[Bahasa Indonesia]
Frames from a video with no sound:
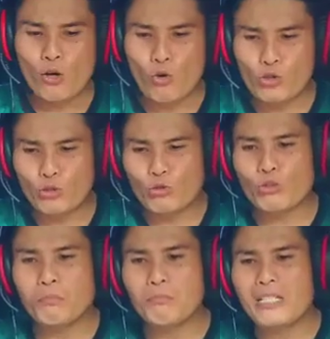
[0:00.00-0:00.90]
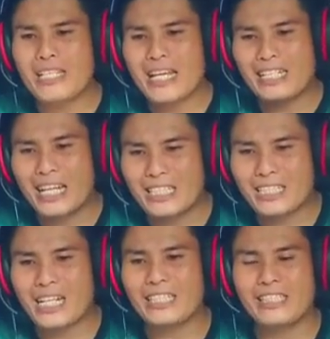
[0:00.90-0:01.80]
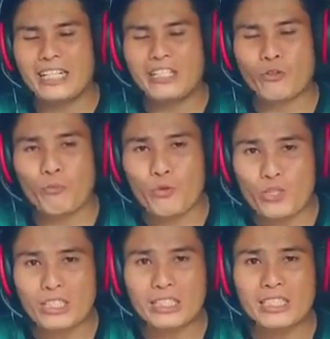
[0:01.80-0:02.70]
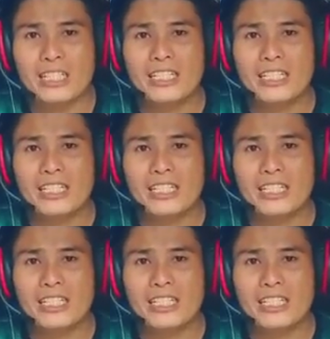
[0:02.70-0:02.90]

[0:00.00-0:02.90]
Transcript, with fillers: untuk menyadarkan Deddy Kobusar